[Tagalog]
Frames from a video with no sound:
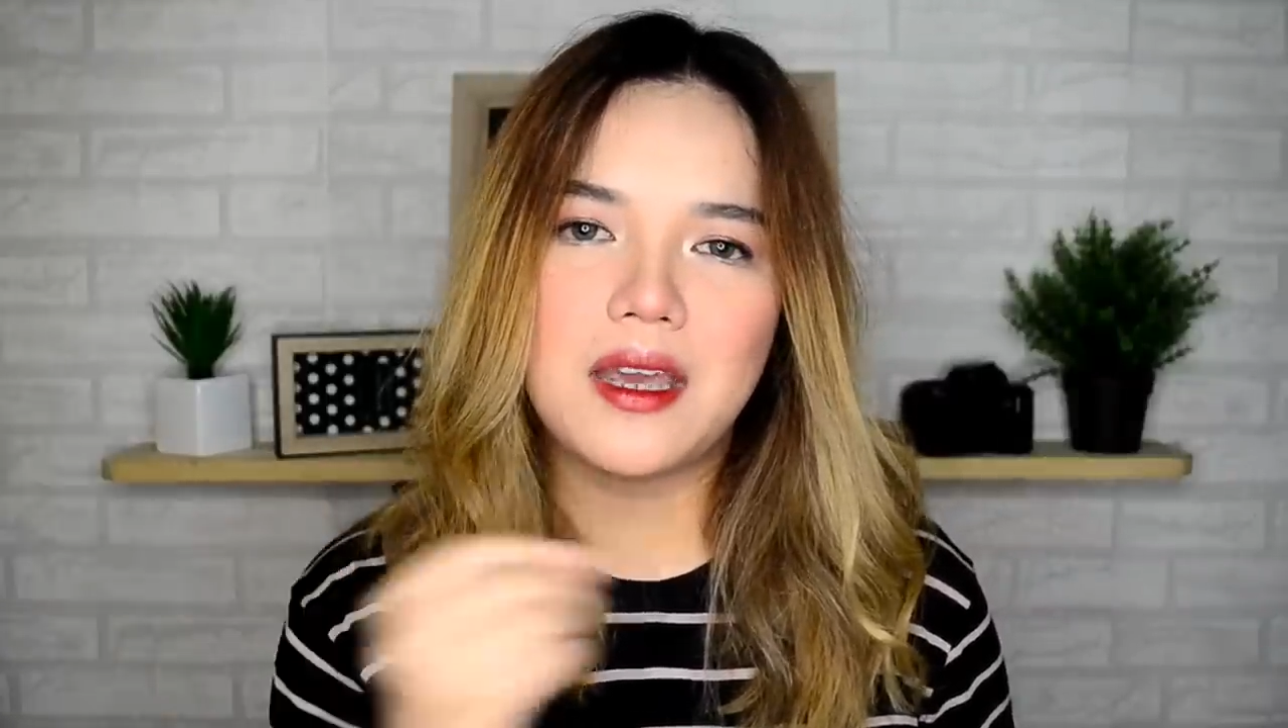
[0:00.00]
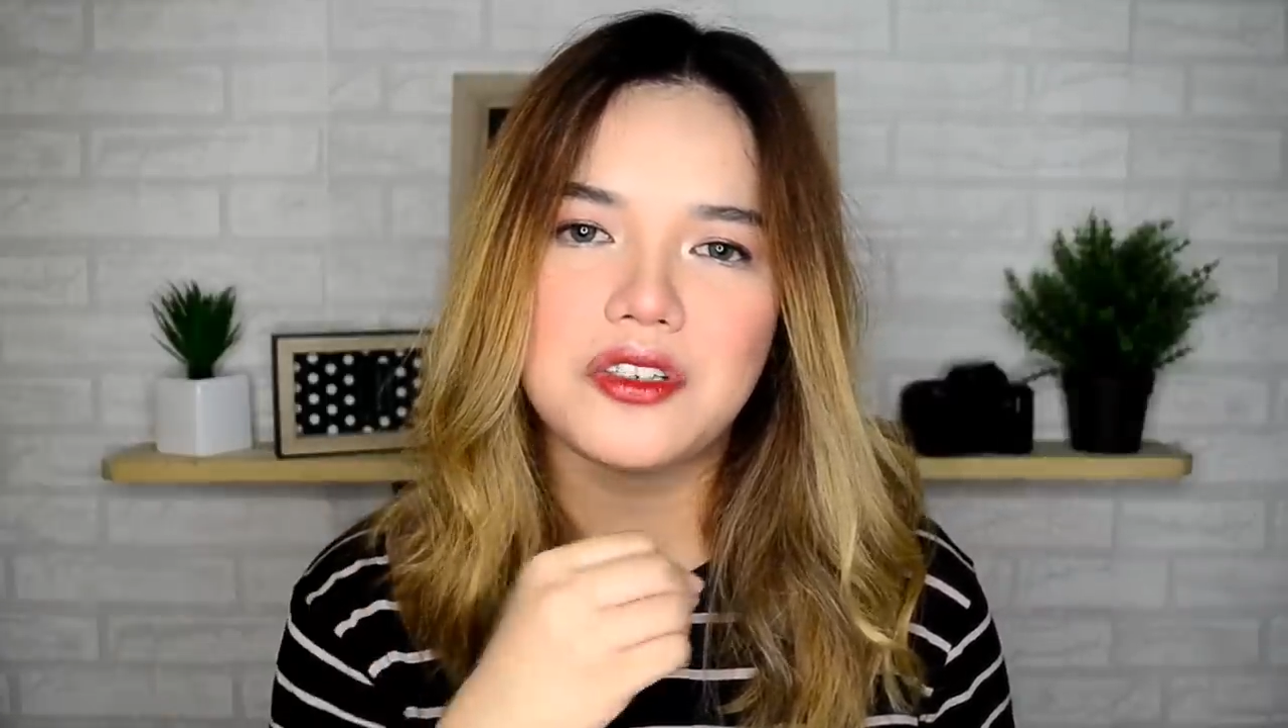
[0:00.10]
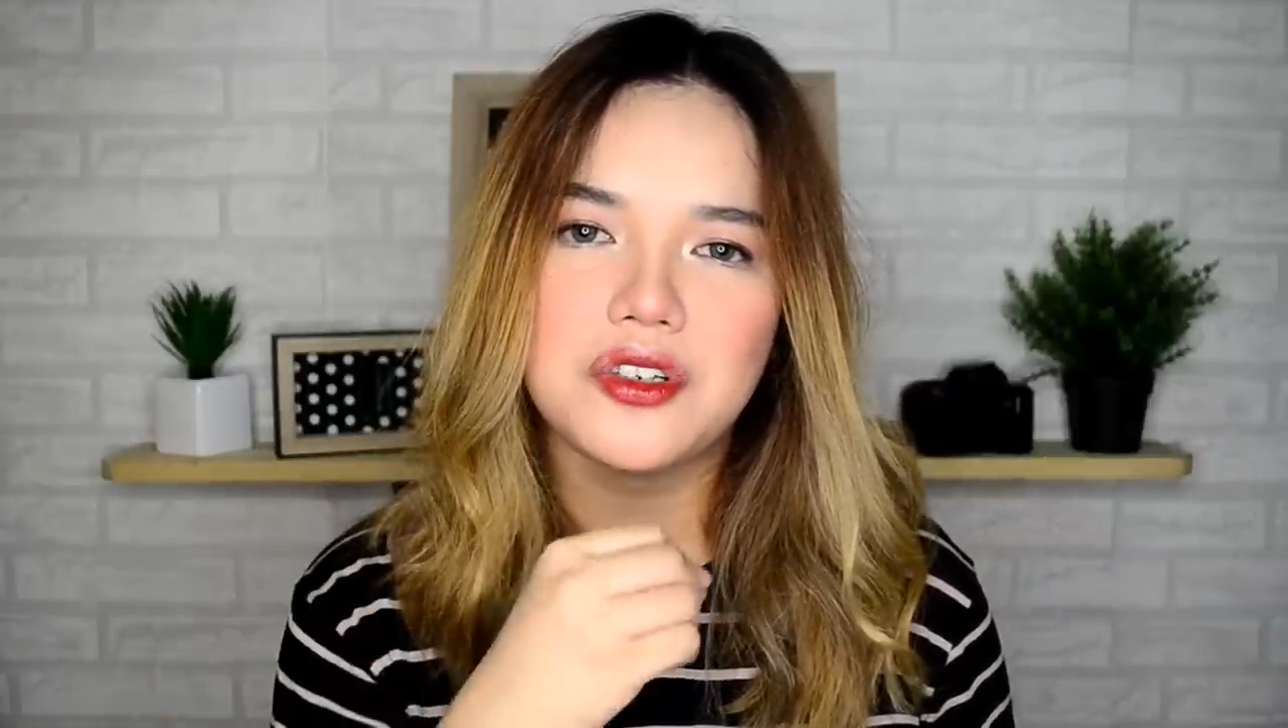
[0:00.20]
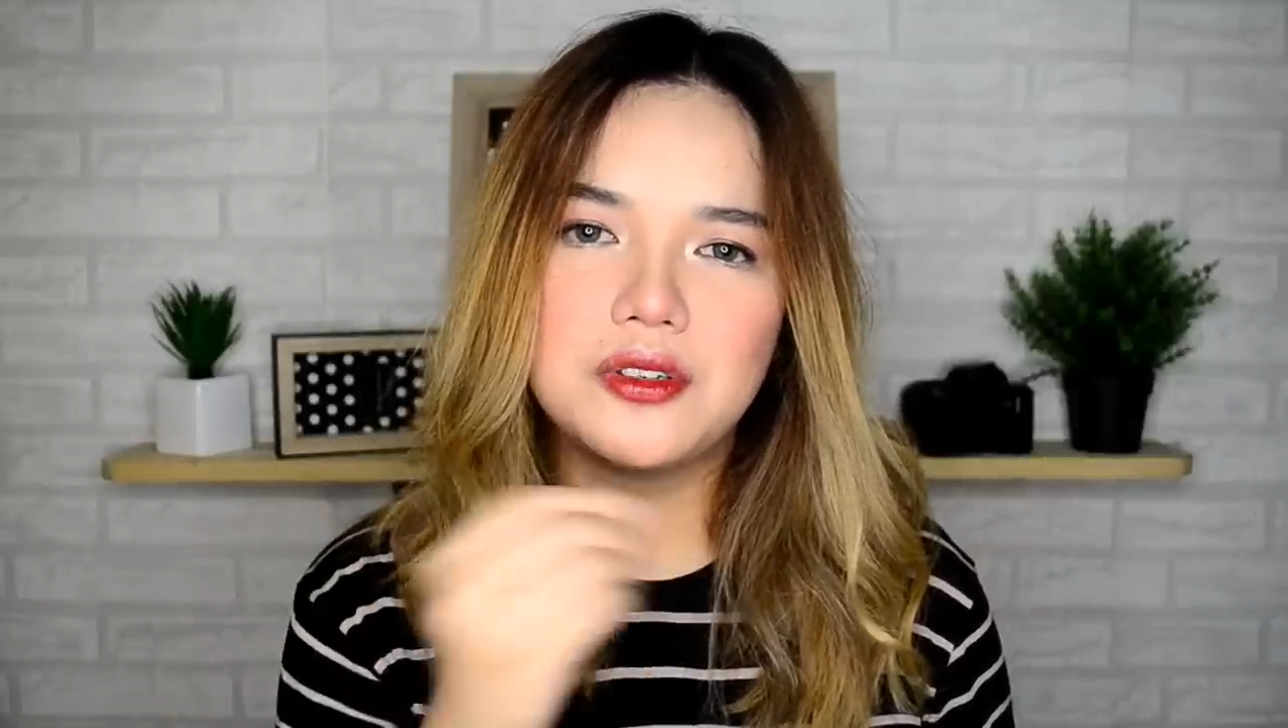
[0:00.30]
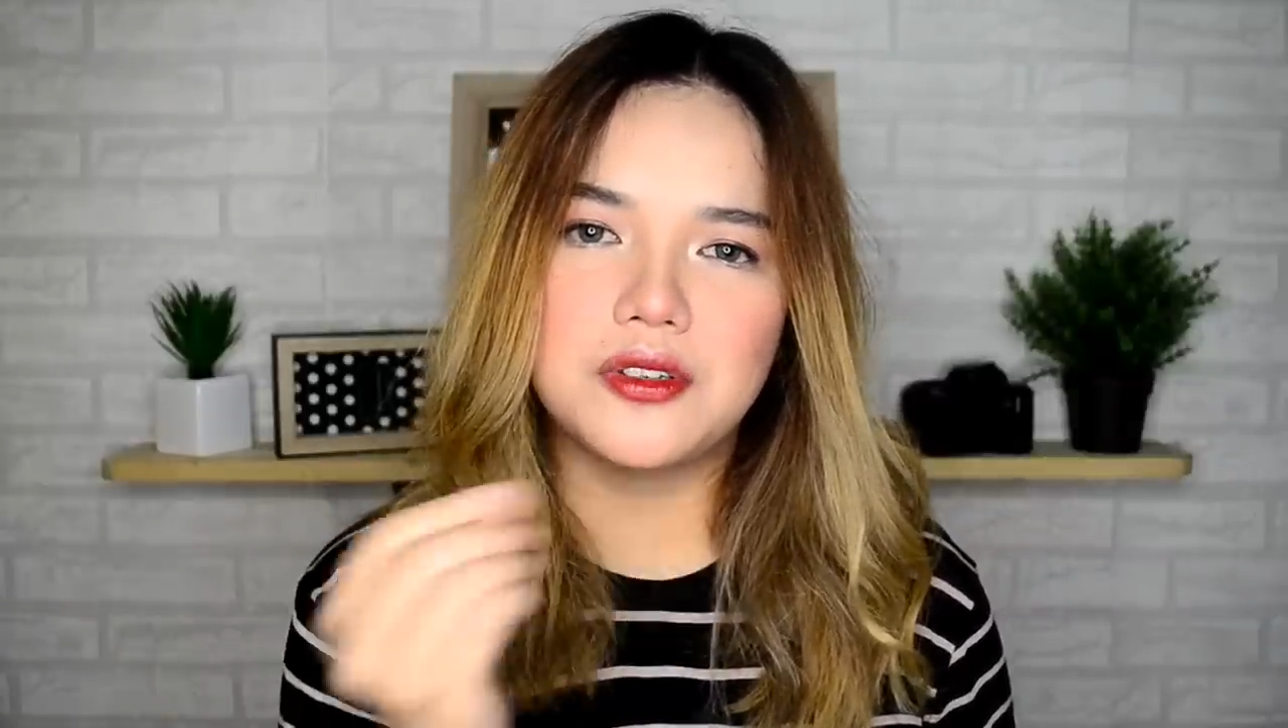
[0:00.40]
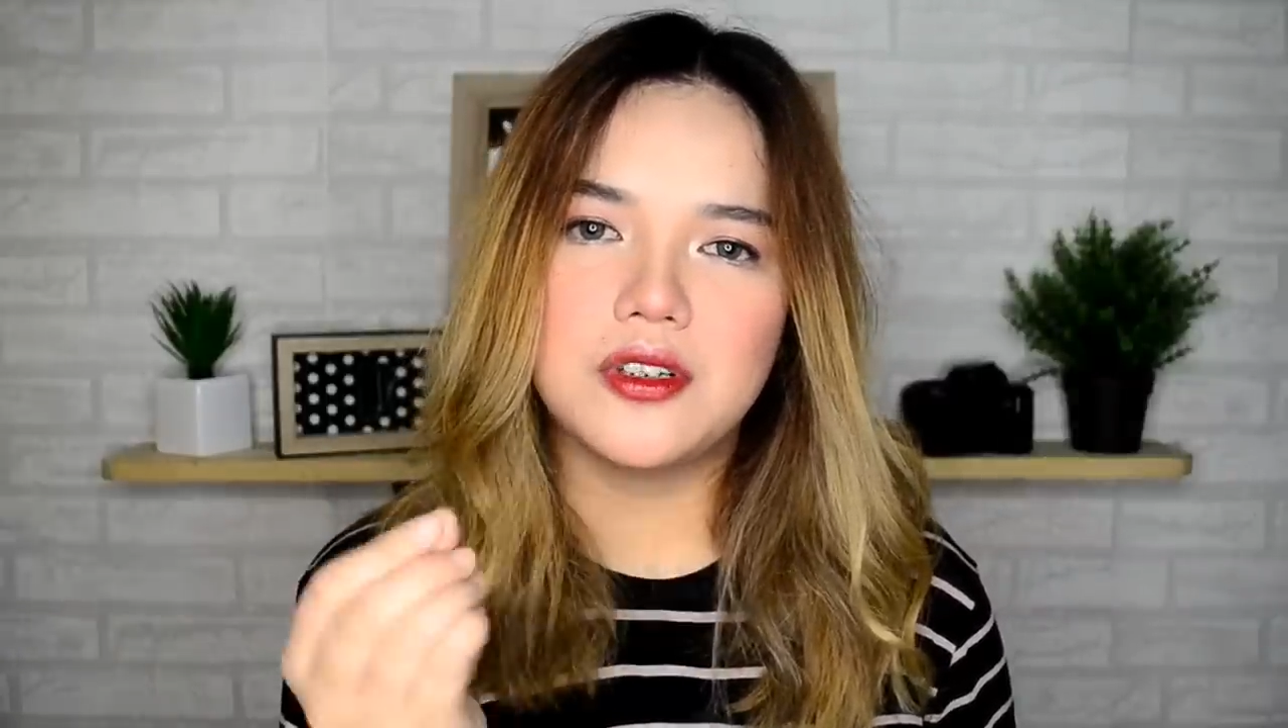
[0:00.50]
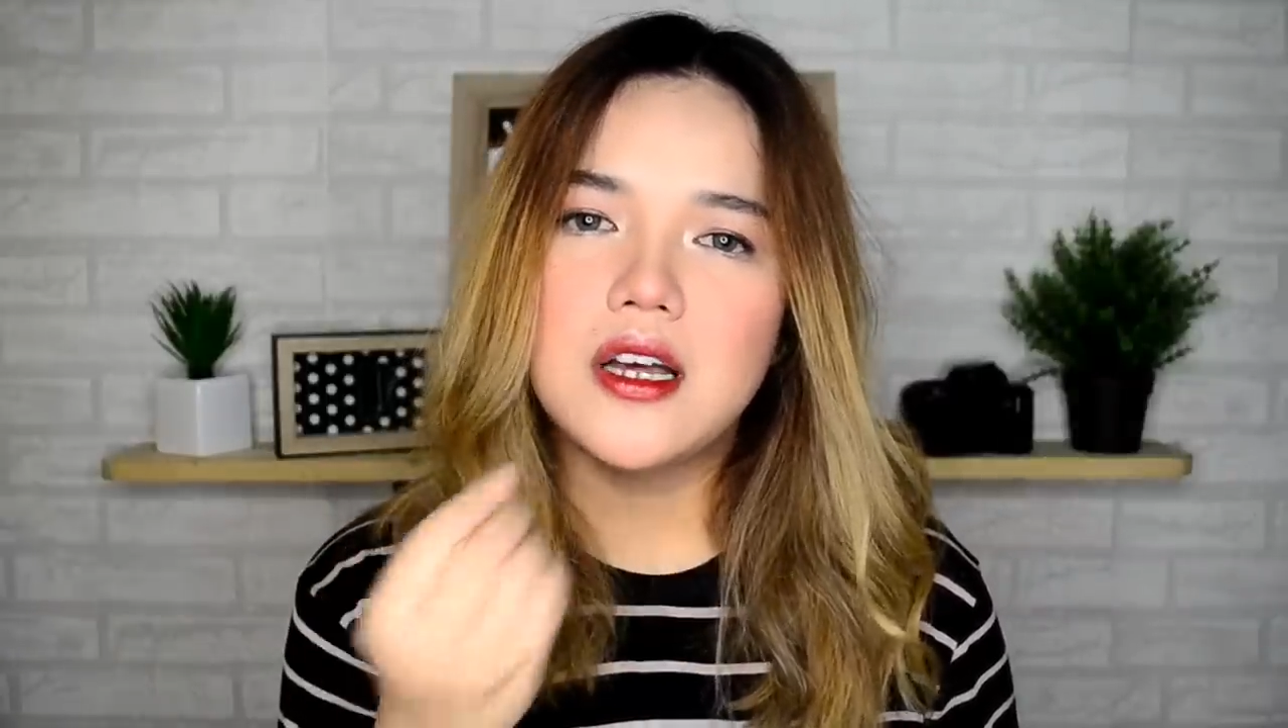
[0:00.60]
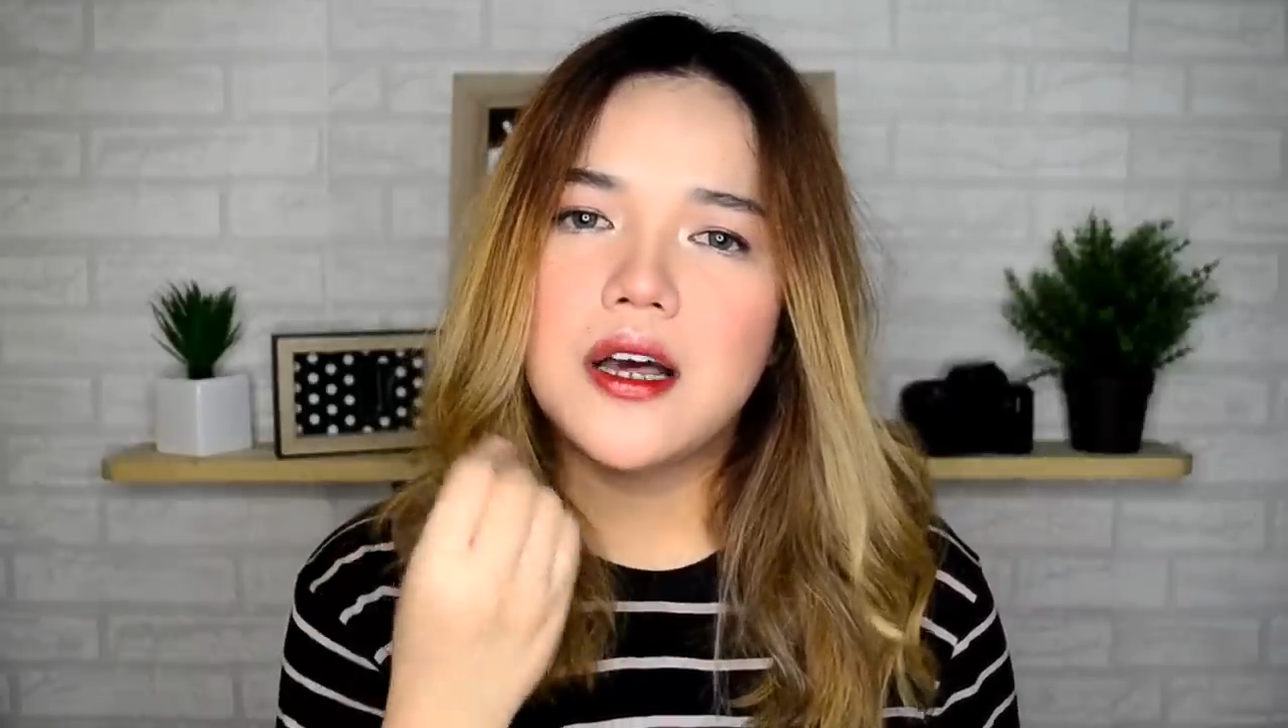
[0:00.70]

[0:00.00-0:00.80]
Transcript: medyo